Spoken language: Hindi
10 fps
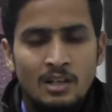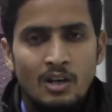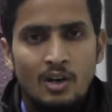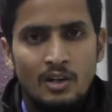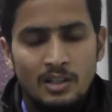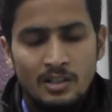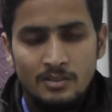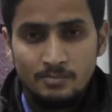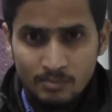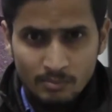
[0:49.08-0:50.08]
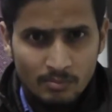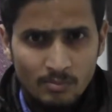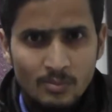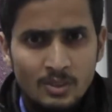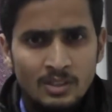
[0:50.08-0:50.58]
और
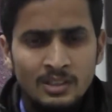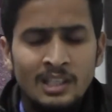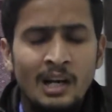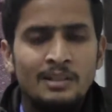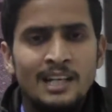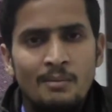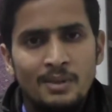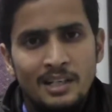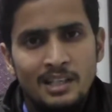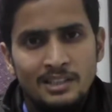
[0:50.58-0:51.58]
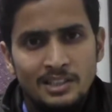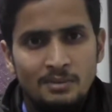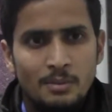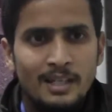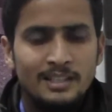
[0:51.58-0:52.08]
यहाँ यहाँ पे
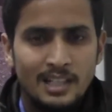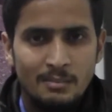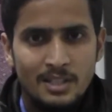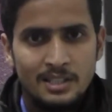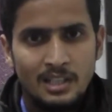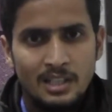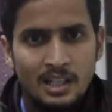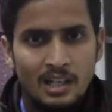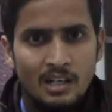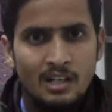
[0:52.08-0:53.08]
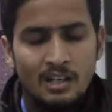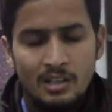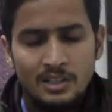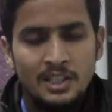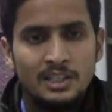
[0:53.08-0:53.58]
धीमान सर हमें स्टडी
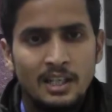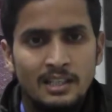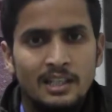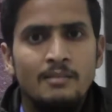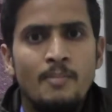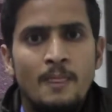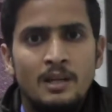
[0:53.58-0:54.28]
टीच करते हैं